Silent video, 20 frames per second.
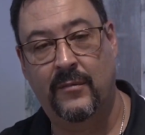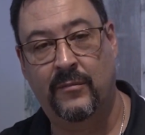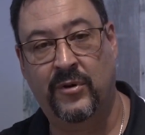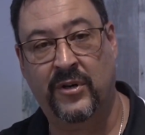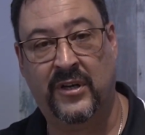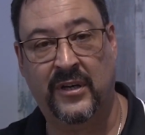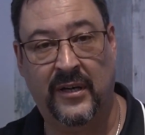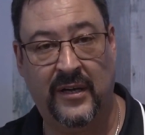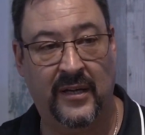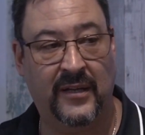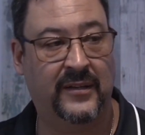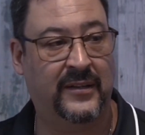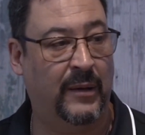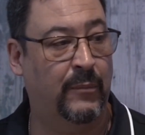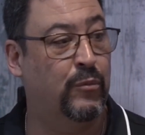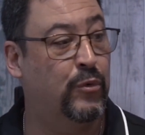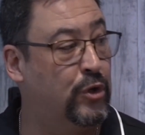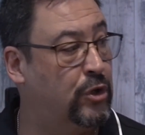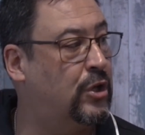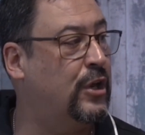Porque está
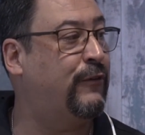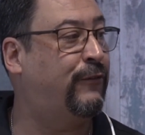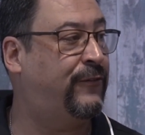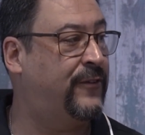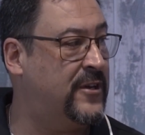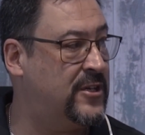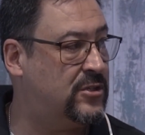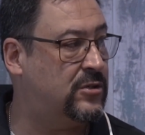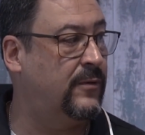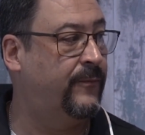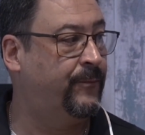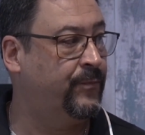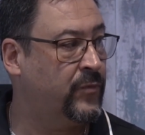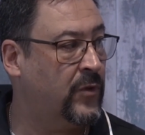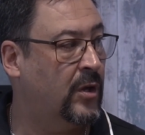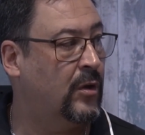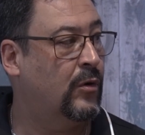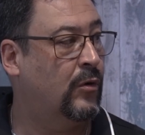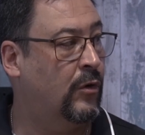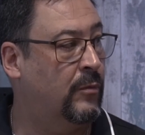muito difícil
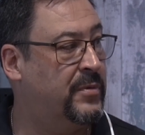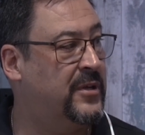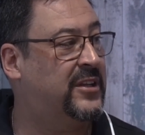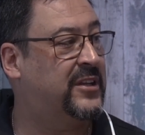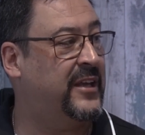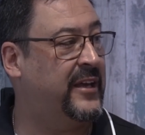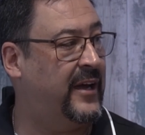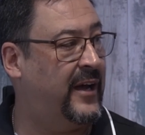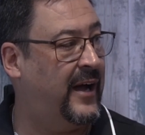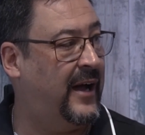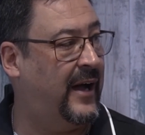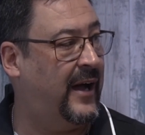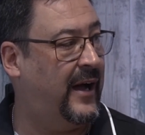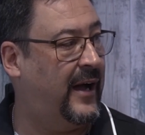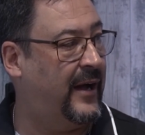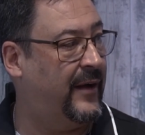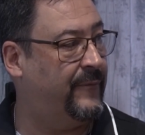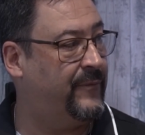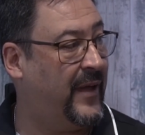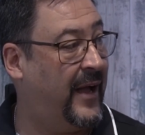obter
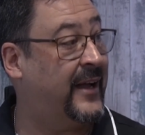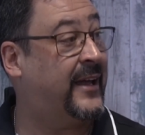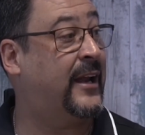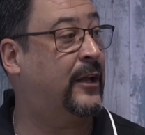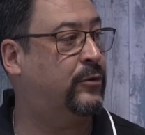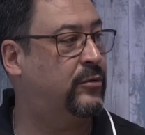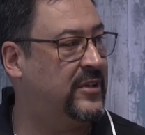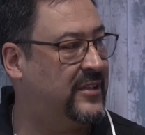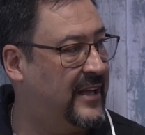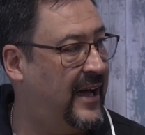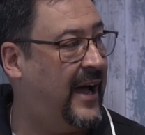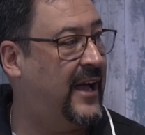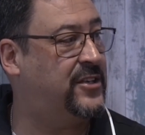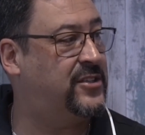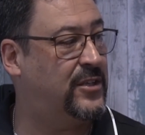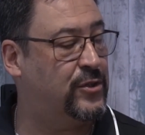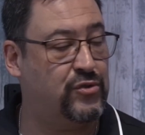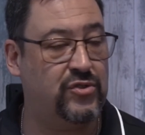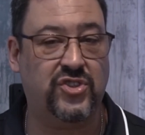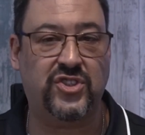a, a
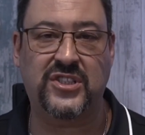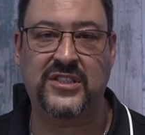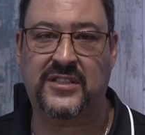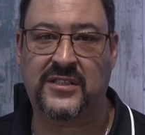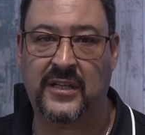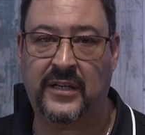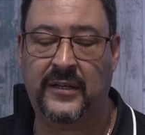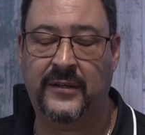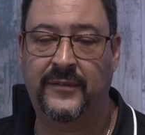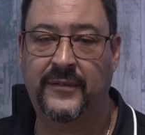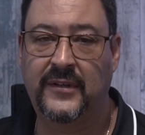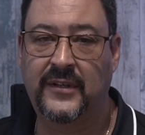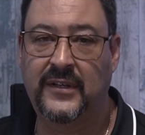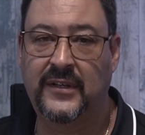gratuidade da justiça. Né?